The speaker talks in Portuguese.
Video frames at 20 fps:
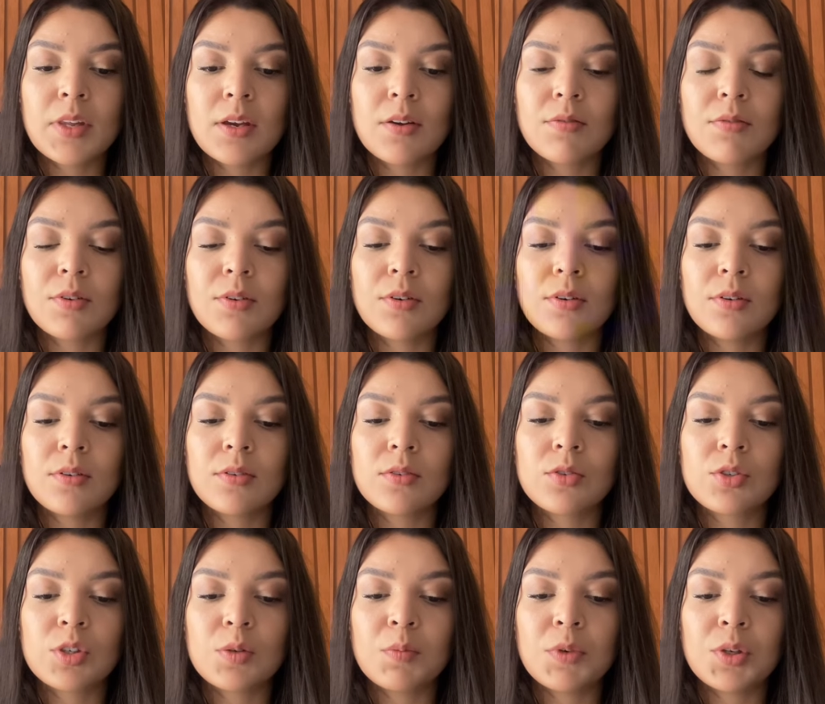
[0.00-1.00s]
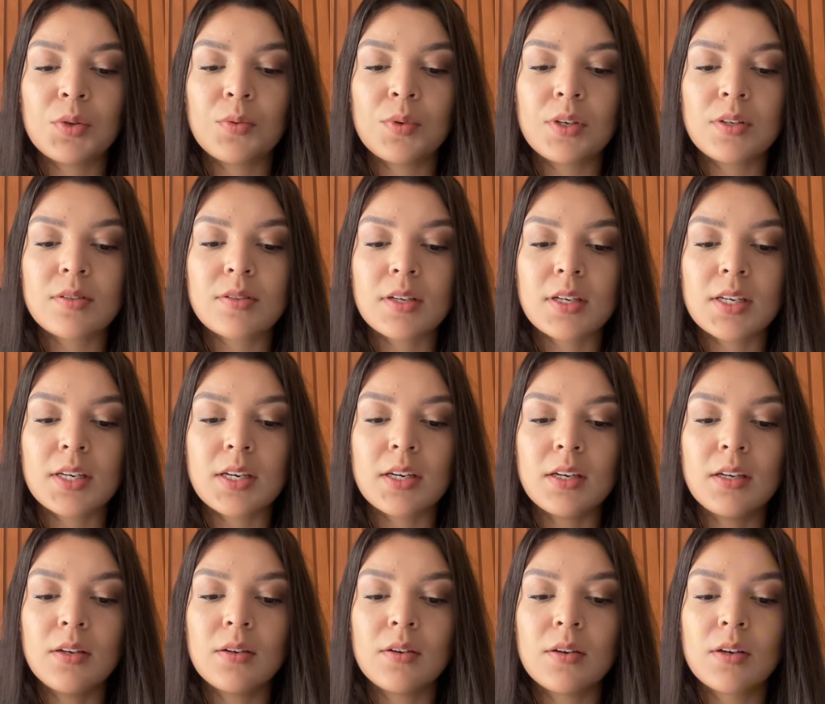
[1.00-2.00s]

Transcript: Eu vou diminuir isso aqui.